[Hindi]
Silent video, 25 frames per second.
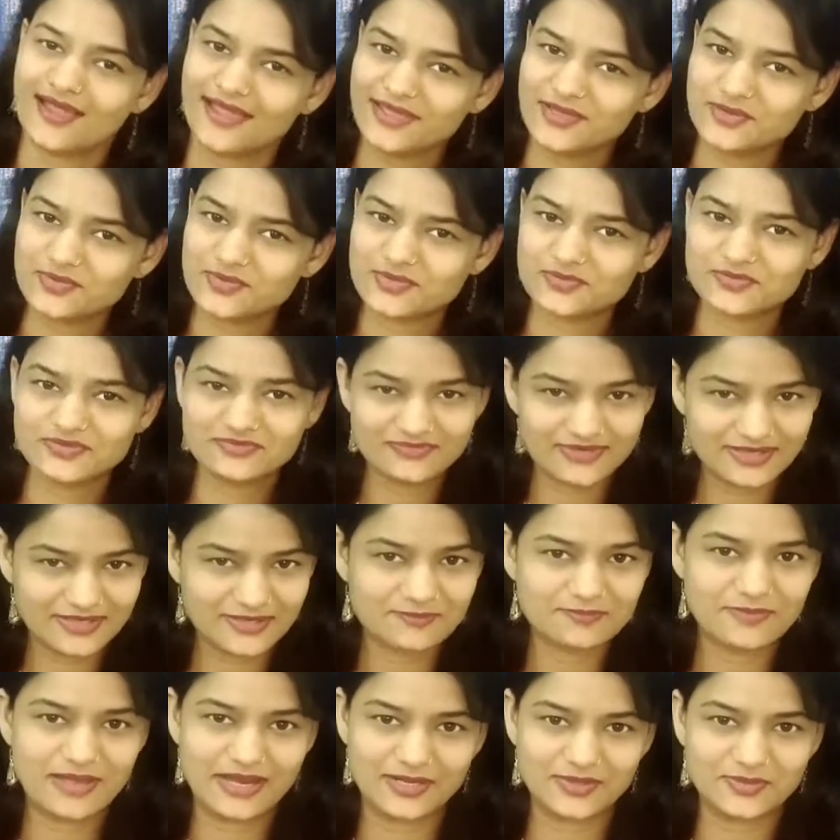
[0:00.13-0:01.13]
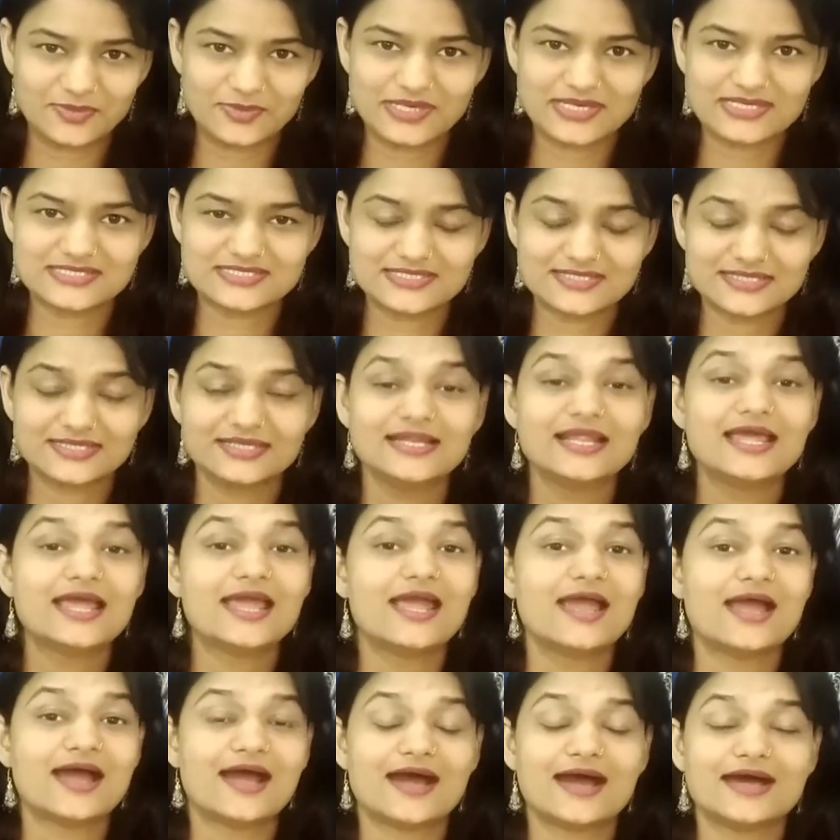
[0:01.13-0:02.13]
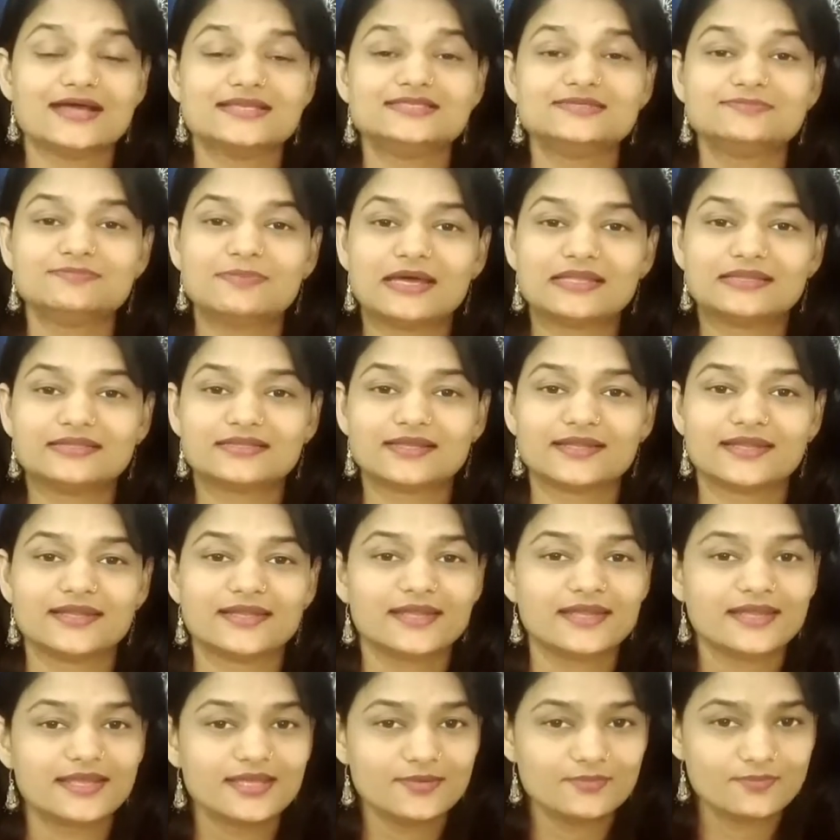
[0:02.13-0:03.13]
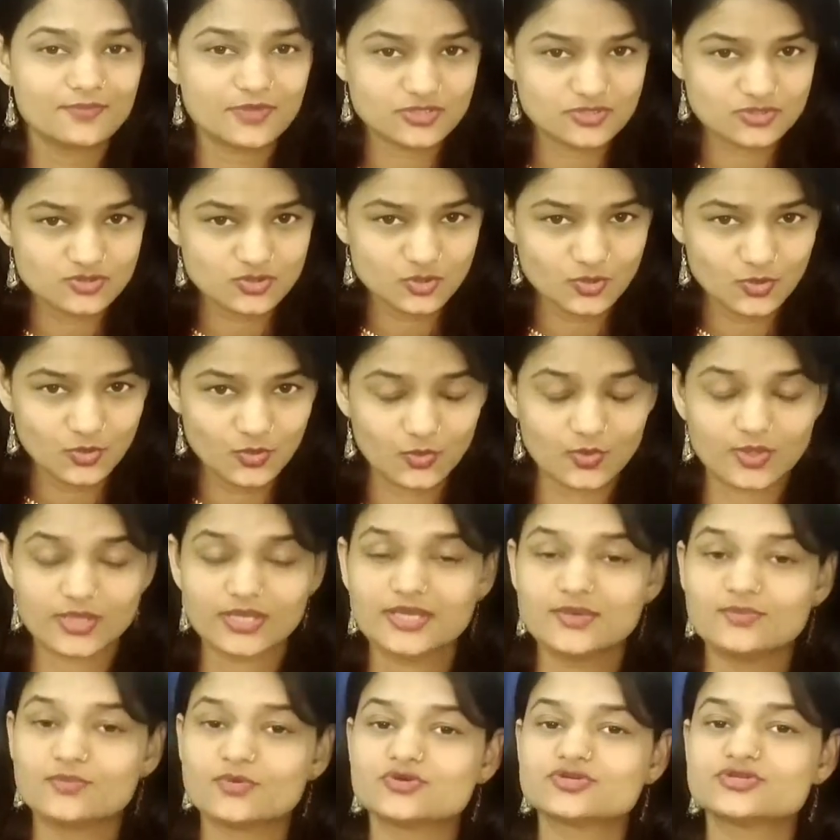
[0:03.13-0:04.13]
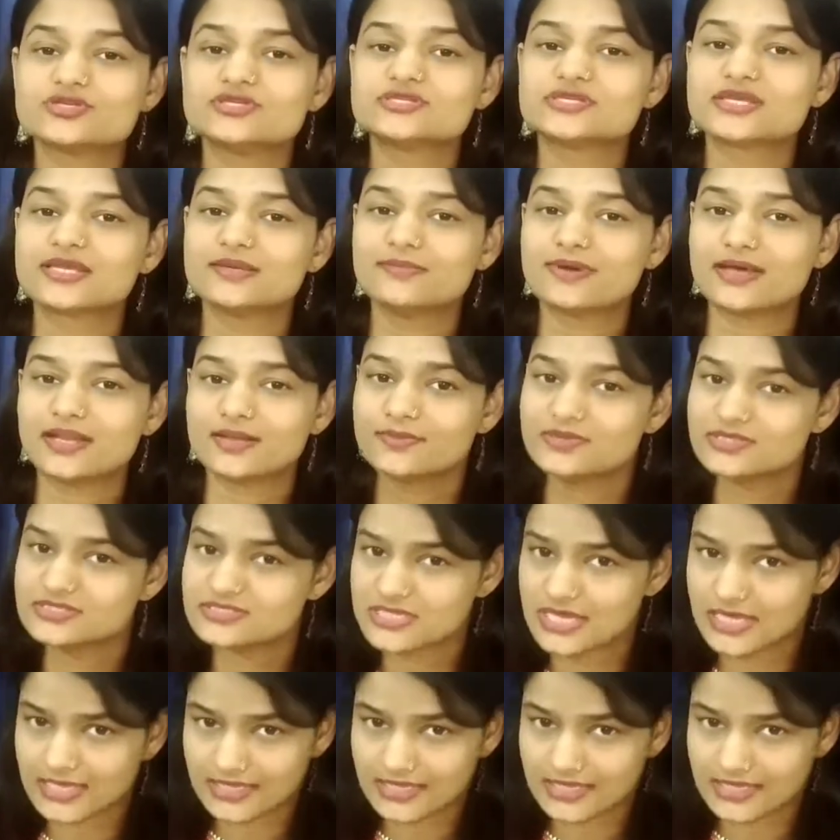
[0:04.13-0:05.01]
हाय एवरीवन वेलकम बैक टू आवर चैनल आज हम बात करेंगे कि बच्चों को इमोशंस के बारे में